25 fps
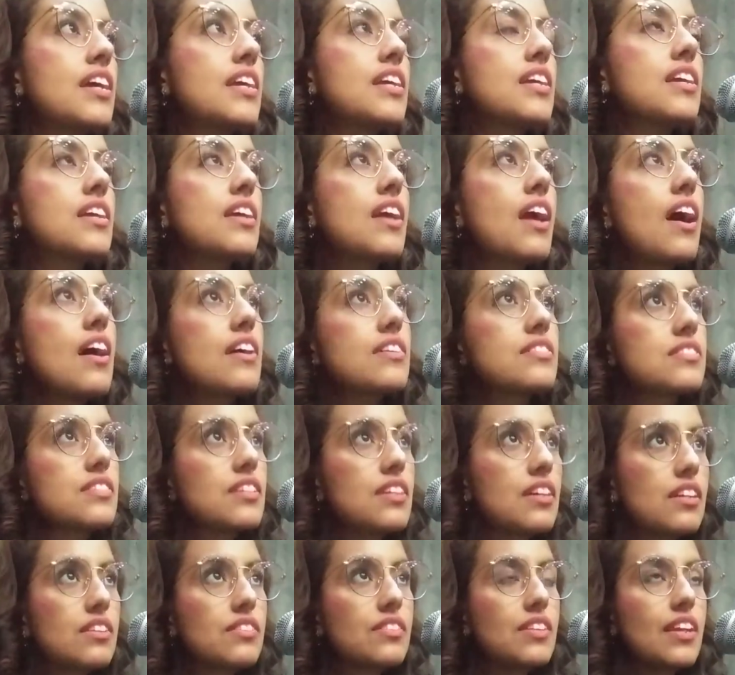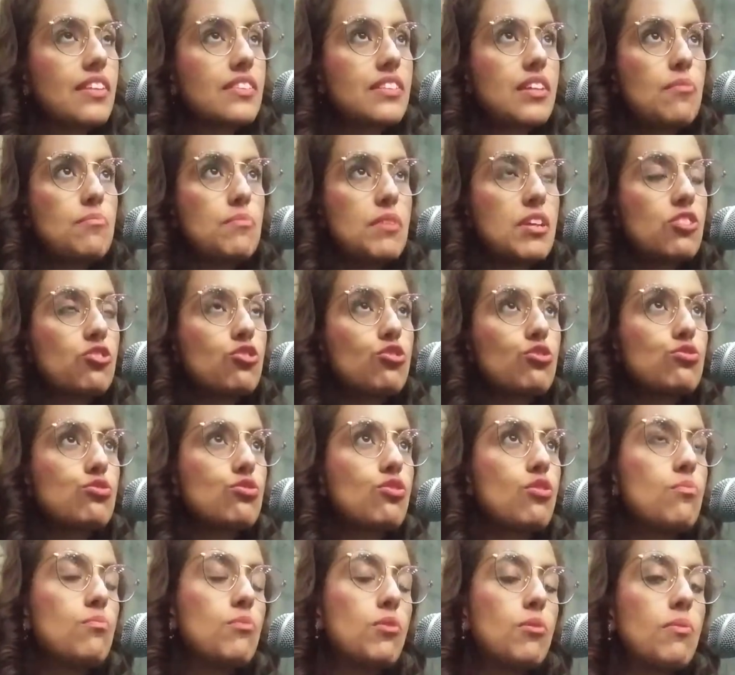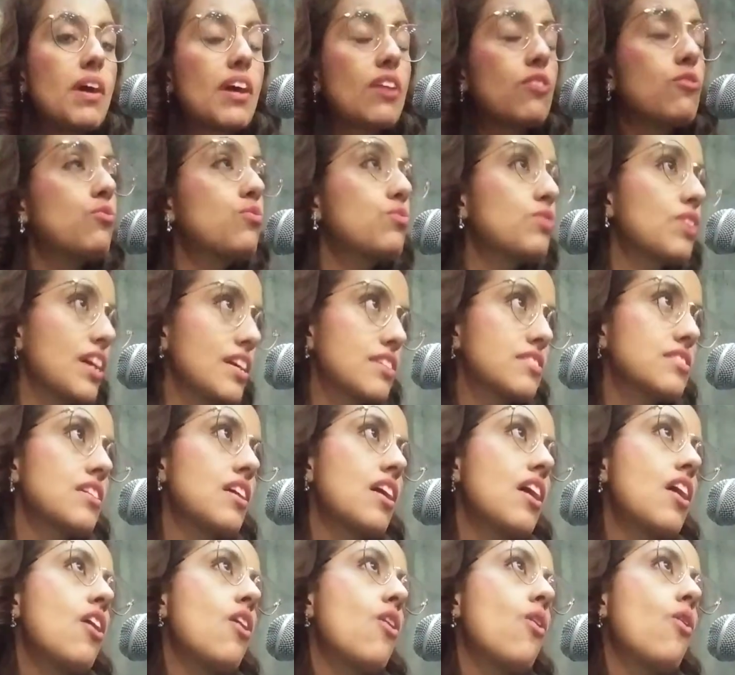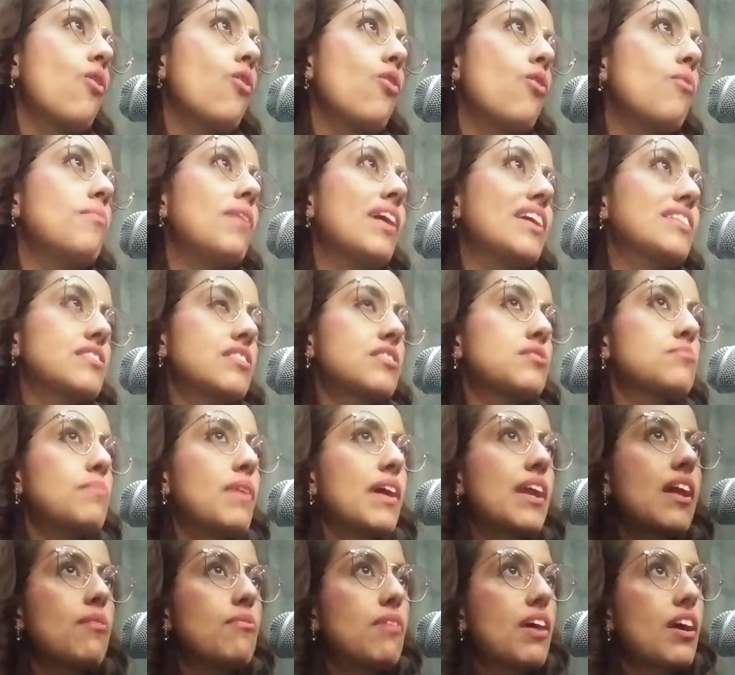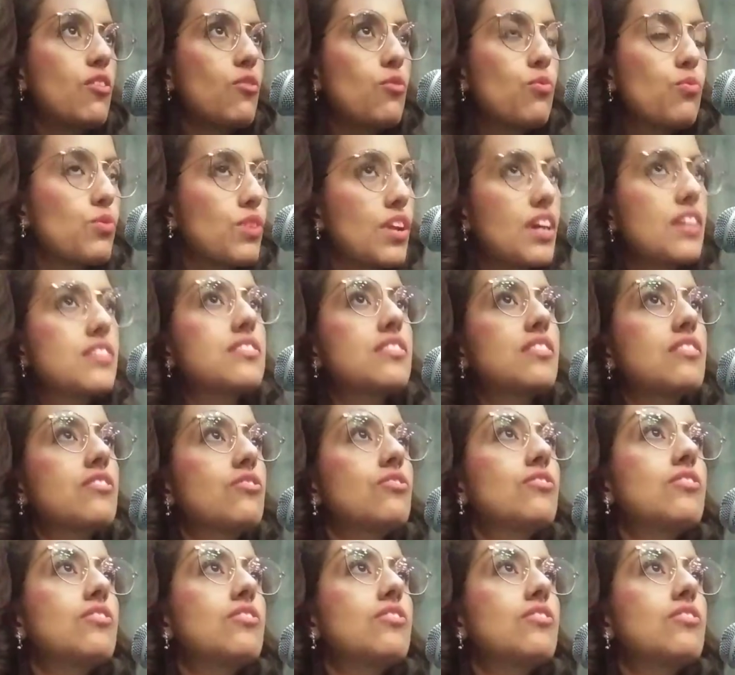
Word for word: y hacer tratamientos como vacunas o bases para vacunas.